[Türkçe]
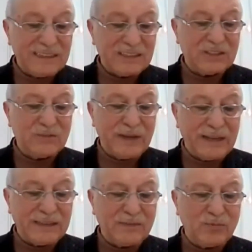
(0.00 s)

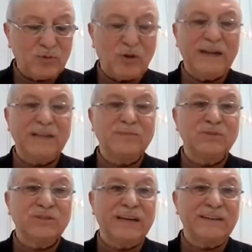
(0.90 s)
isimlendirip
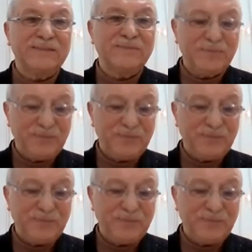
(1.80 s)
körletmişler.